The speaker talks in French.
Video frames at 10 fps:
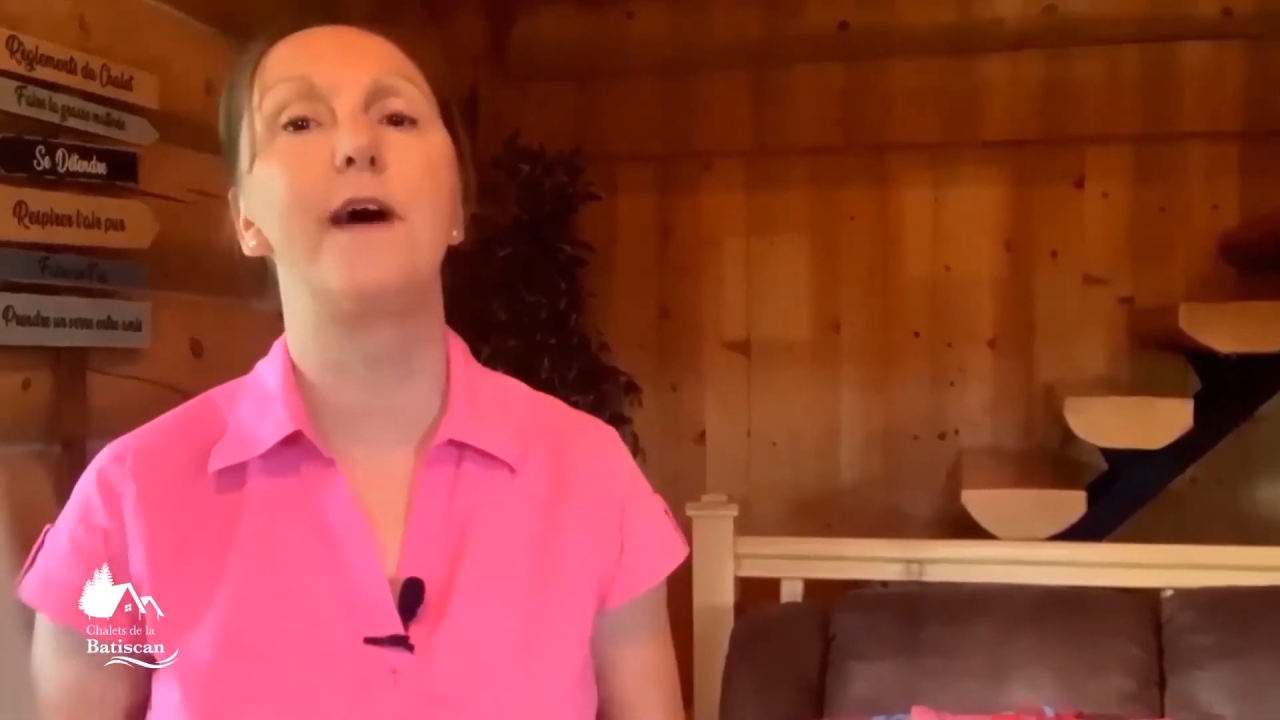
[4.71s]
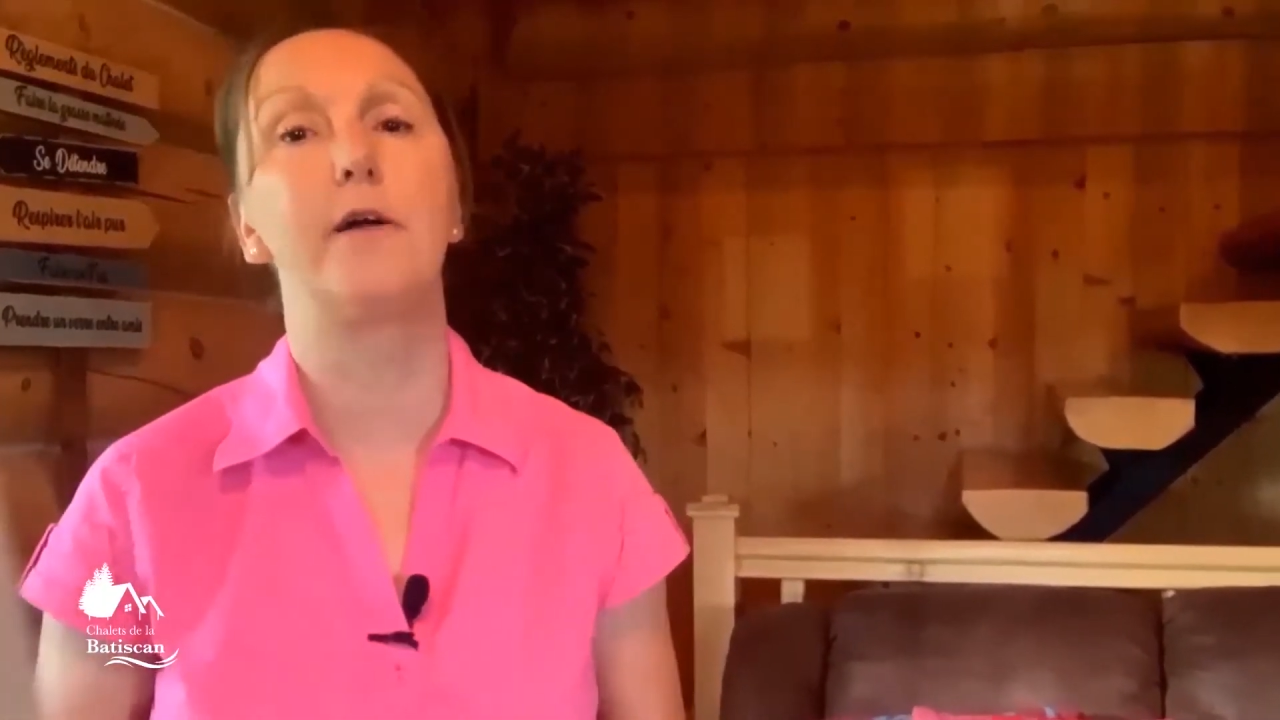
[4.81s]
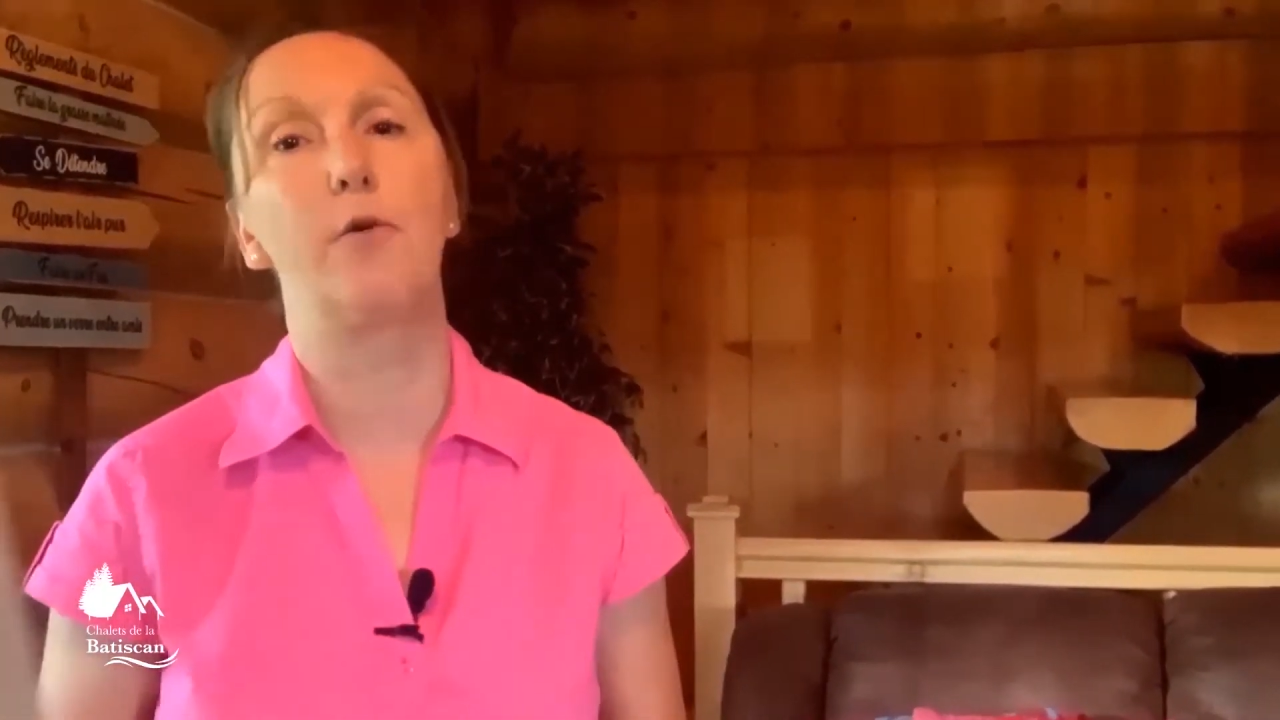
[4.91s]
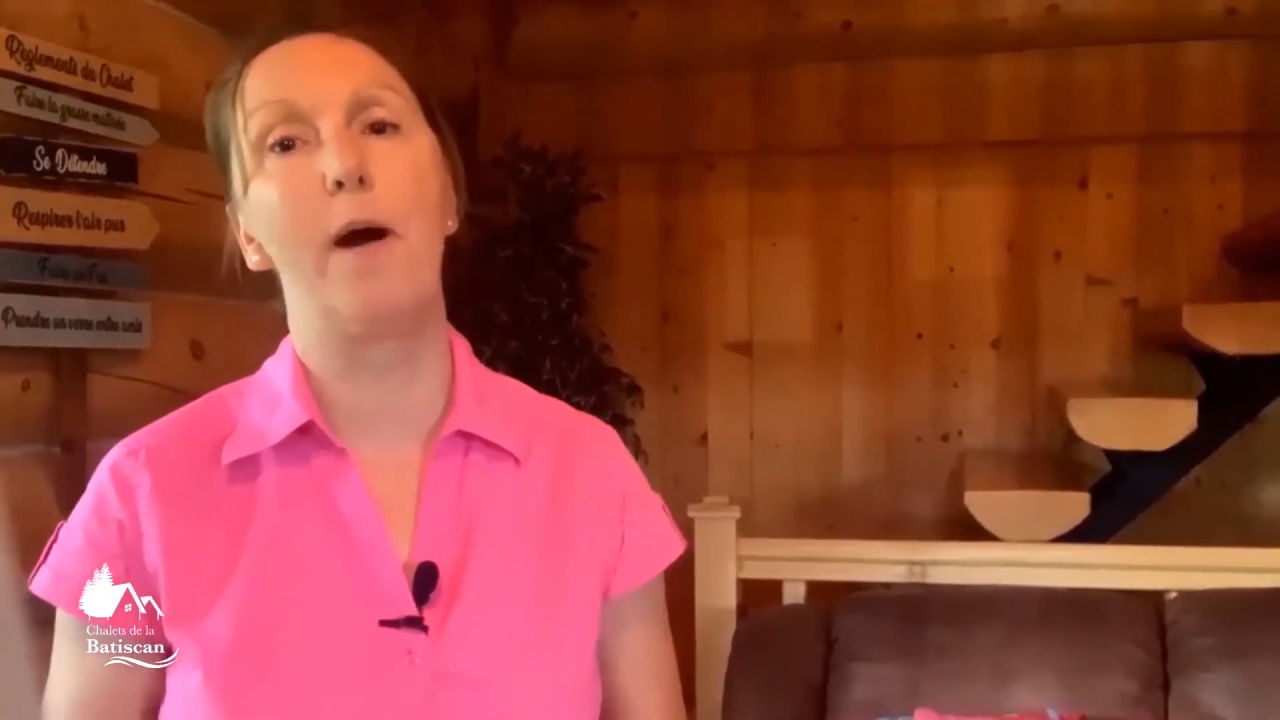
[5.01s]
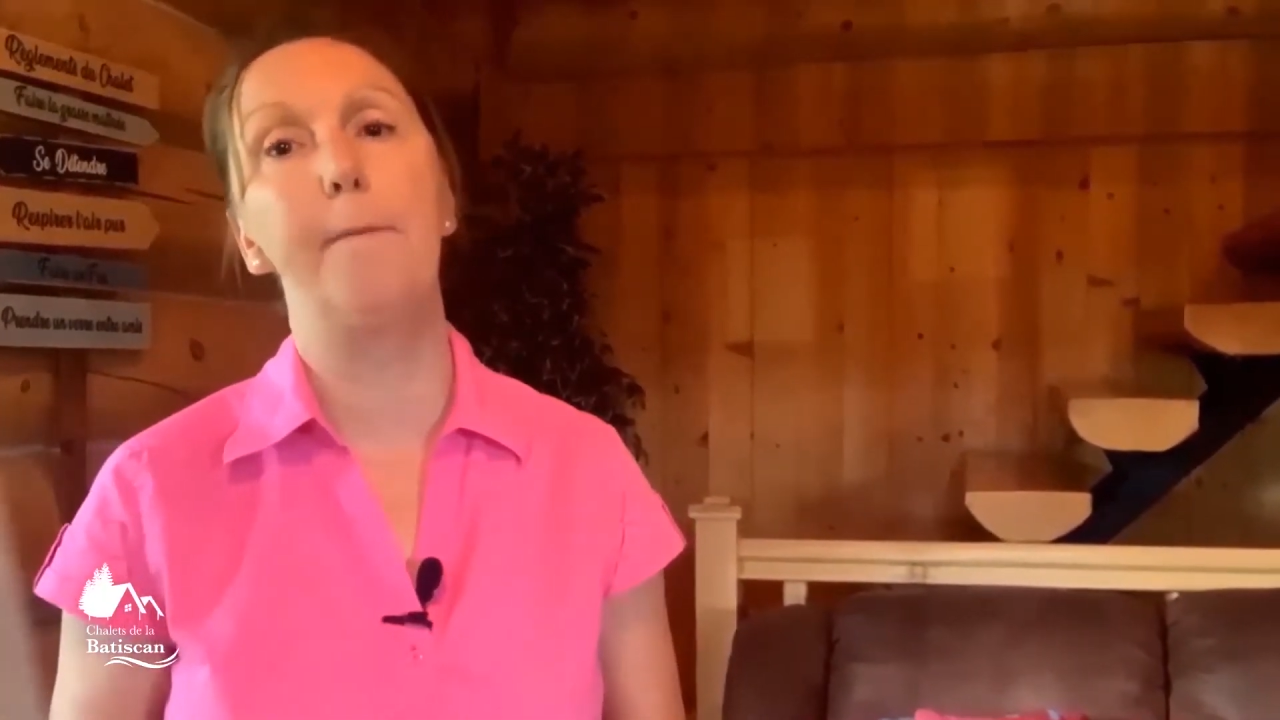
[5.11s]

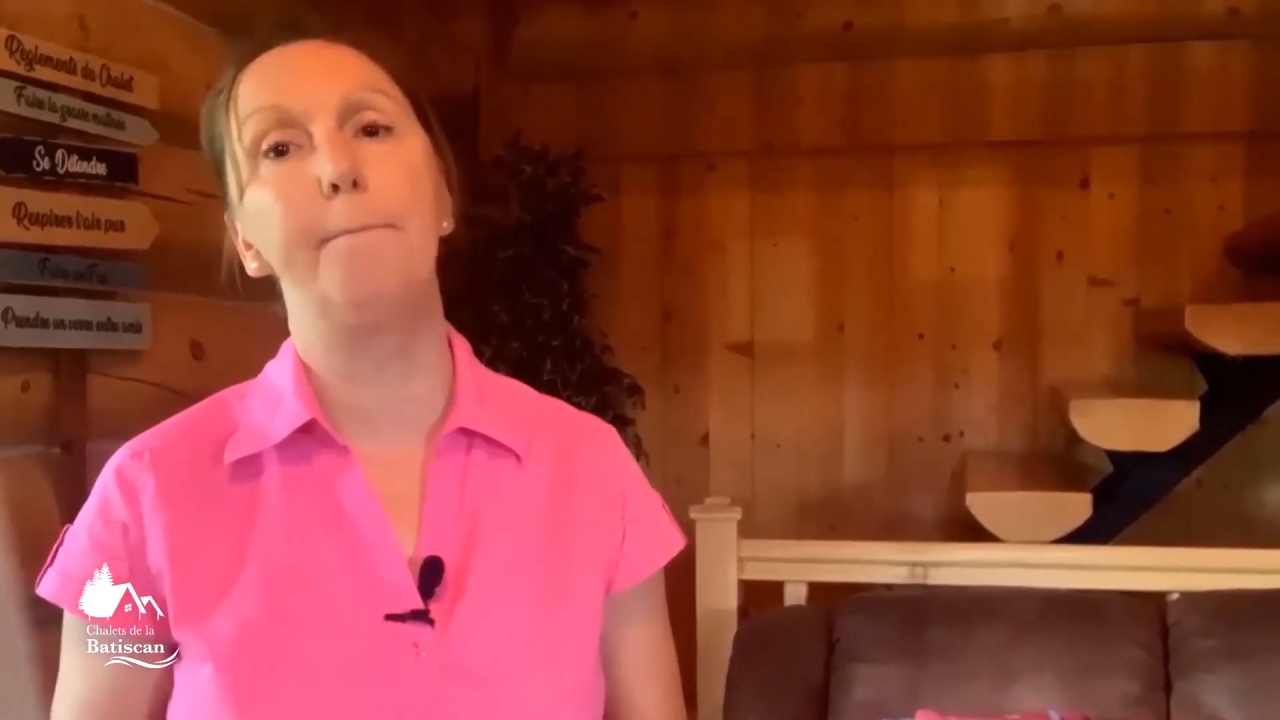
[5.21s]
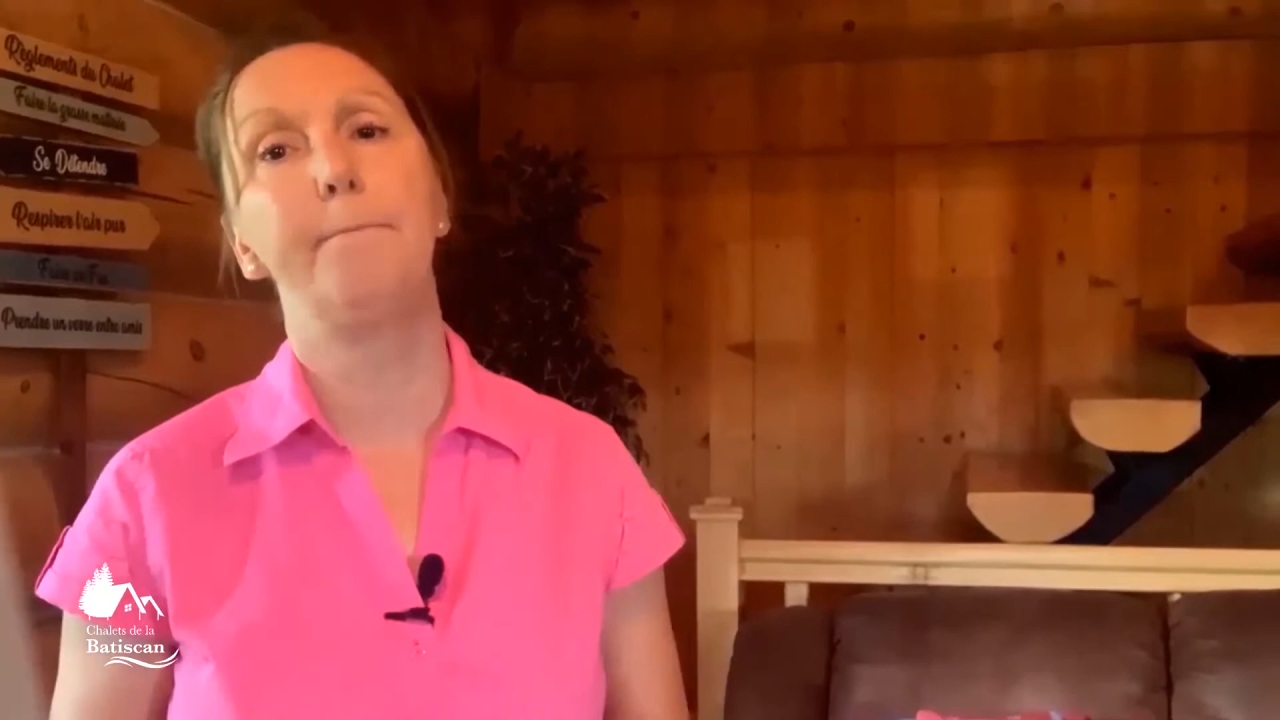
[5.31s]
endroit.